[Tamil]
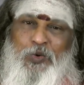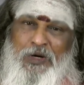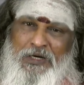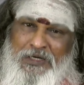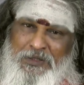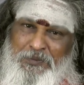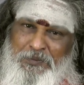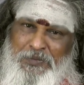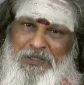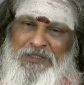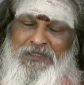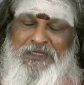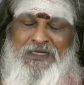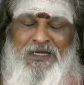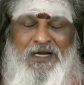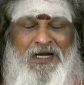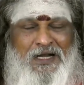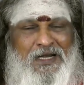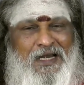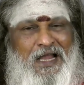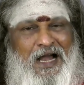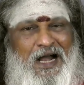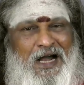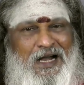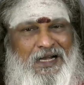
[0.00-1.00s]
ஒன்பது
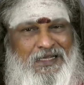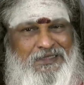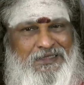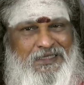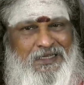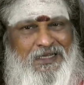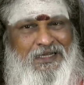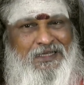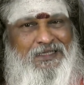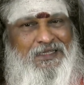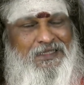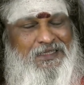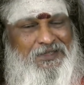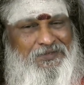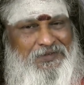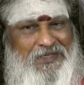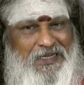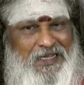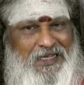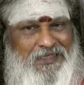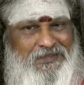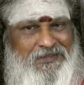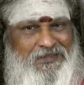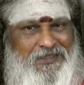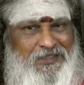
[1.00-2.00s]
நாள் ஆஷாட
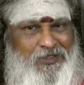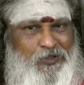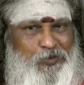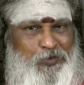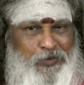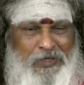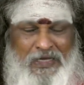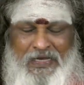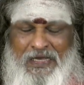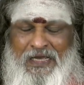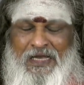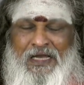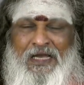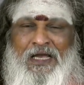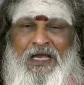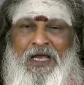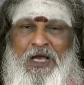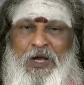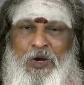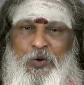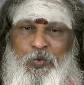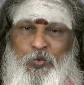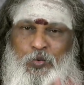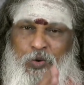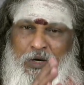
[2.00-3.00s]
நவராத்திரியினுடைய
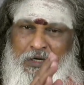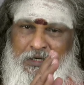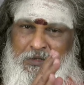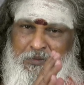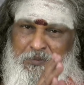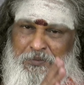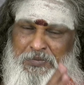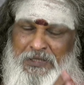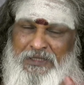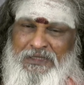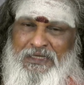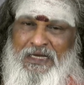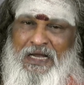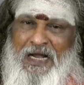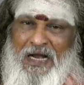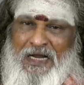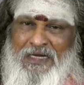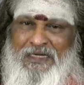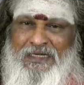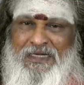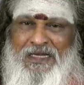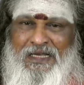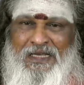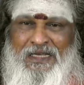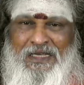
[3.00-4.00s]
ஒன்பது
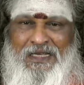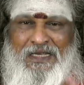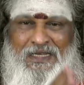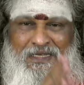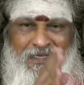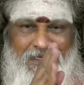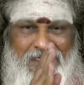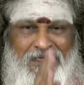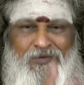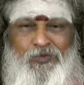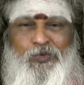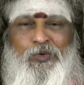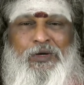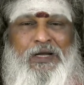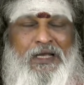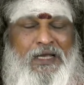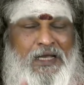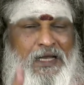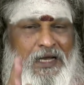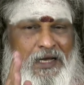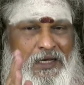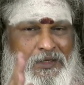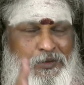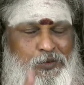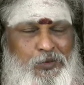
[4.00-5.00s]

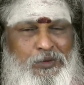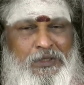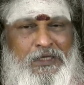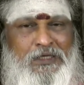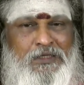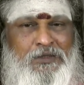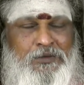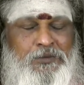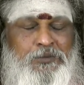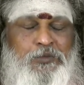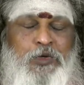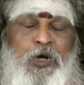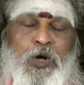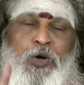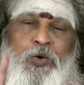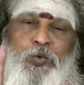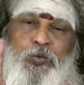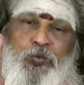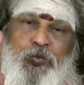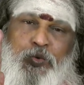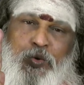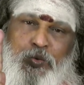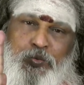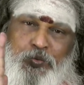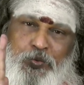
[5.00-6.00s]
அன்னையினுடைய அருளையும்
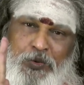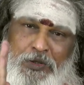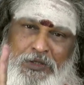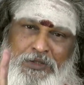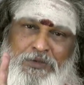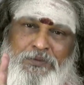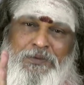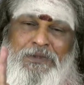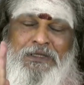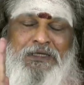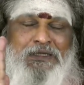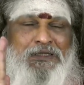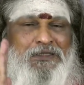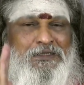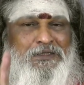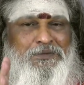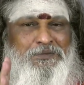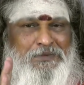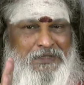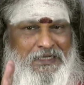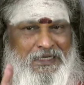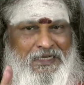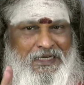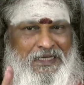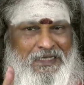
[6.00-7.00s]

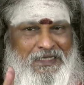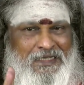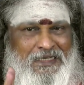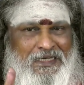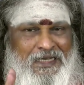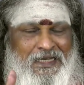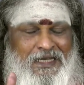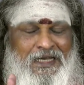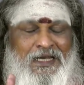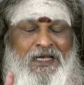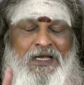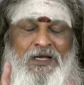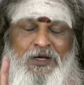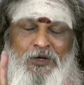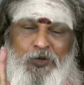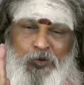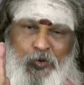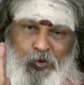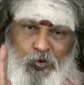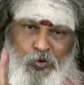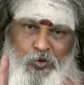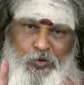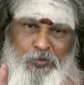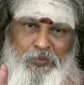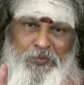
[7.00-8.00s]
ஒவ்வொருவருக்கும் கிடைக்க
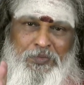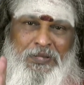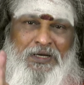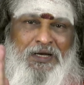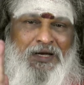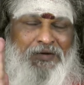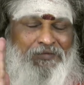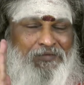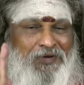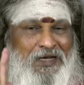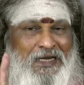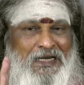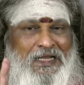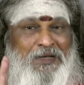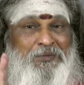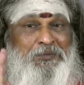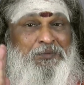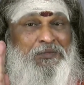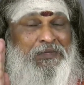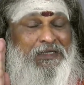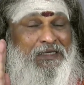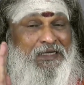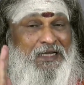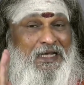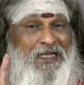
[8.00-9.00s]
குடும்ப
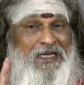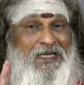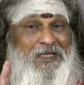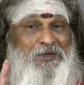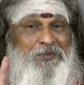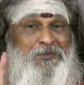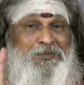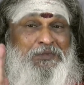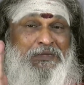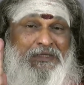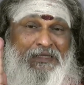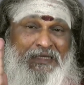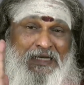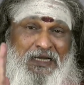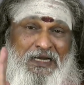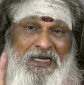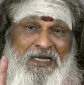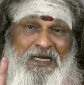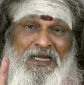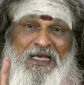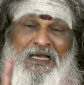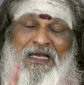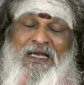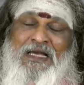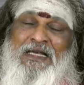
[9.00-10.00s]
வளம் நலம்
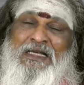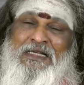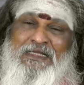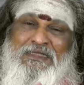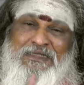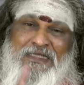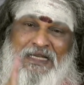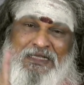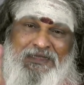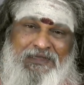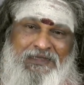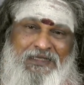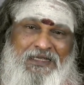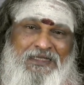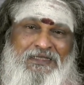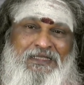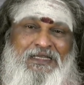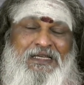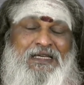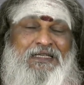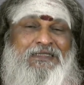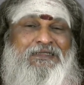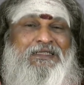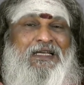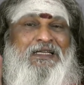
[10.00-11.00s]
நல்ல
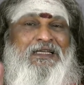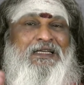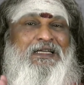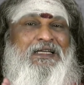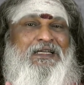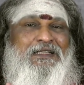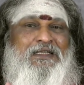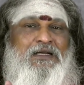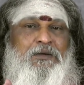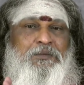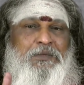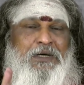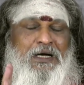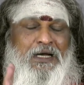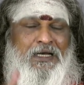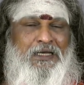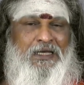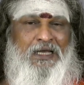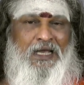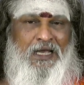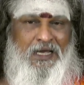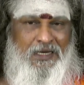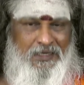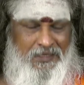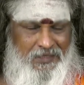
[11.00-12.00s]
சந்ததிய
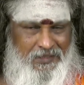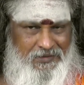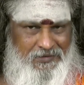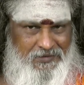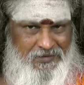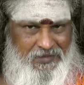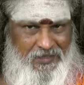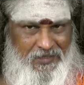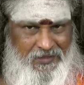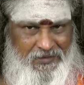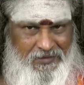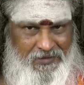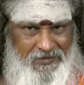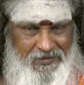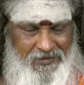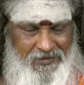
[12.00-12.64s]
சகீதமாய் நன்றாக